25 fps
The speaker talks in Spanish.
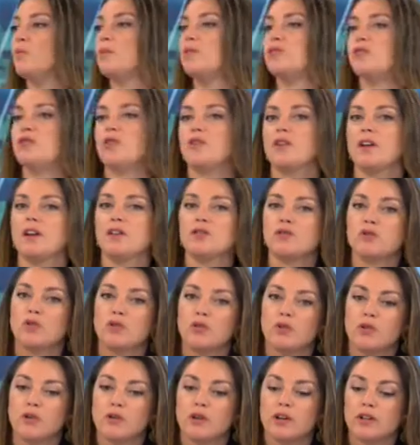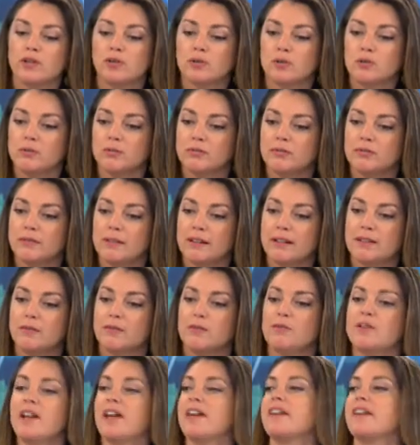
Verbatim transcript: mencionás o es una